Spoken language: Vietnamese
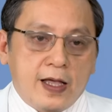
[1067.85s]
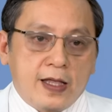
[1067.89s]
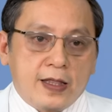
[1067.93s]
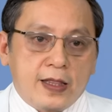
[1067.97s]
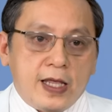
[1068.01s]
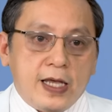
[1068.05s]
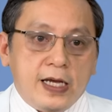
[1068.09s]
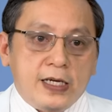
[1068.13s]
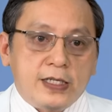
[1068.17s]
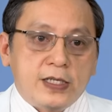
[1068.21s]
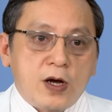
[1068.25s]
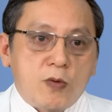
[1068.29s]

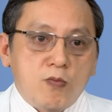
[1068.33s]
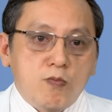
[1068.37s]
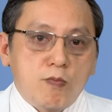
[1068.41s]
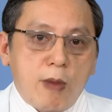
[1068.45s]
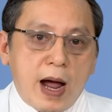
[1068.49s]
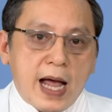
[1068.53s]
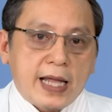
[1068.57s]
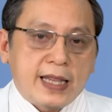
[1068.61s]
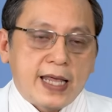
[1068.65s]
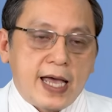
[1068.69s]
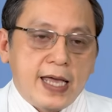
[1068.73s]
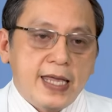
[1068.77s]
thì trong
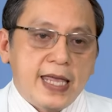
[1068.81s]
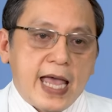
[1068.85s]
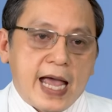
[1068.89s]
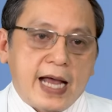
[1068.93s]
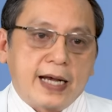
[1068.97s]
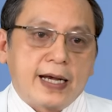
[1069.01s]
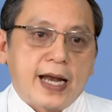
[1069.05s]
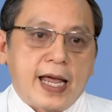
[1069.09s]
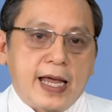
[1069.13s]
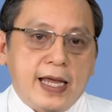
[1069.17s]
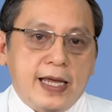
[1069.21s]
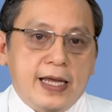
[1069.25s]
ba thể
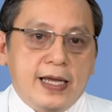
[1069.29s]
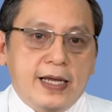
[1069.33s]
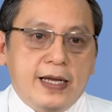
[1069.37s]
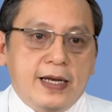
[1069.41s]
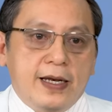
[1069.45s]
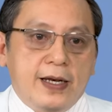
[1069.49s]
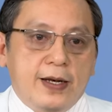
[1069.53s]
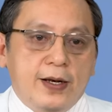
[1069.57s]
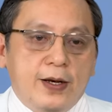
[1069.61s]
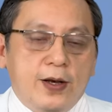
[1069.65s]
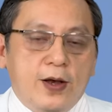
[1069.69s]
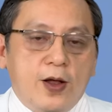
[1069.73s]
dạng này
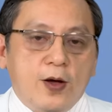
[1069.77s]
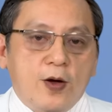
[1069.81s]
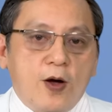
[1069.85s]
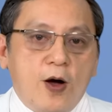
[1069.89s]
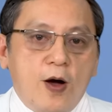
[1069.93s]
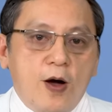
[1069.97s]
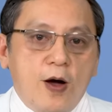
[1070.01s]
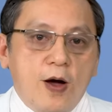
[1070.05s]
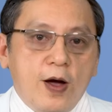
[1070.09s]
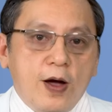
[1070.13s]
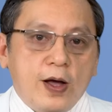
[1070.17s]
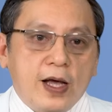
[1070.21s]
nó
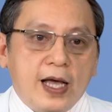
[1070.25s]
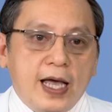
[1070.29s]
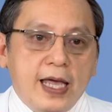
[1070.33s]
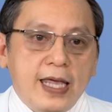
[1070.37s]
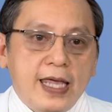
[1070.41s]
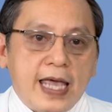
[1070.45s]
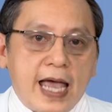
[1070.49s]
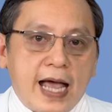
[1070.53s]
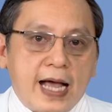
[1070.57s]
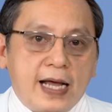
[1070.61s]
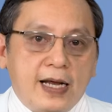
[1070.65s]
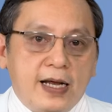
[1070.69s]
có cái
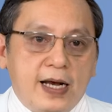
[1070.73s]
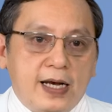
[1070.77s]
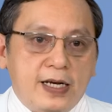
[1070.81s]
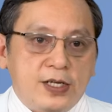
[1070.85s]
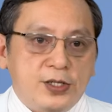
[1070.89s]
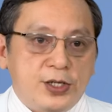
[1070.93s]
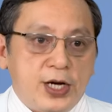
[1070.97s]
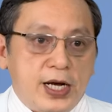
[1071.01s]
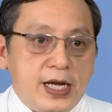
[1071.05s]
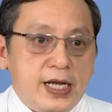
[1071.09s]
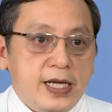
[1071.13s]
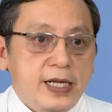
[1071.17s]
dạng là
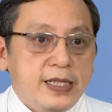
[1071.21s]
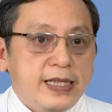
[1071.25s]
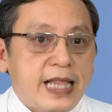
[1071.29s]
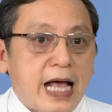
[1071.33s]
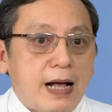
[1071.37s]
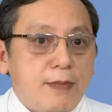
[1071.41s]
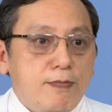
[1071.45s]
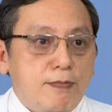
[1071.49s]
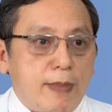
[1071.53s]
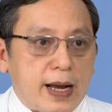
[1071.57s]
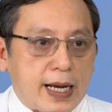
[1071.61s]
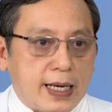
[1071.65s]
trĩ
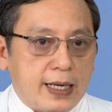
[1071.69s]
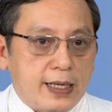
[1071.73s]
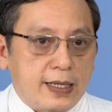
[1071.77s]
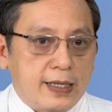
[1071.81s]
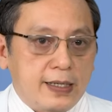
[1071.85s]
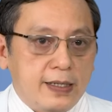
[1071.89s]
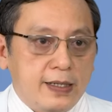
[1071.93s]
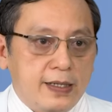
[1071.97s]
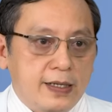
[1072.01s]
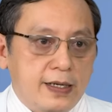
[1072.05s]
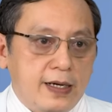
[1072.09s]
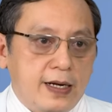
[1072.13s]
tắc mạch
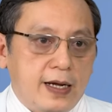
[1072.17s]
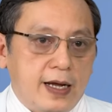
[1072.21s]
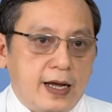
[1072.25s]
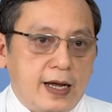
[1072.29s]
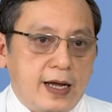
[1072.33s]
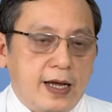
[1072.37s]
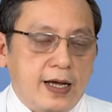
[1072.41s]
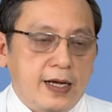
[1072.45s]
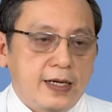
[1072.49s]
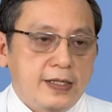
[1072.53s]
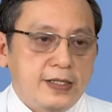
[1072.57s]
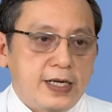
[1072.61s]

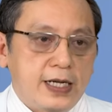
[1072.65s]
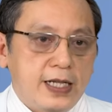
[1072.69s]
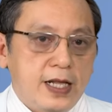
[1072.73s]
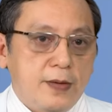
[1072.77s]
à, trĩ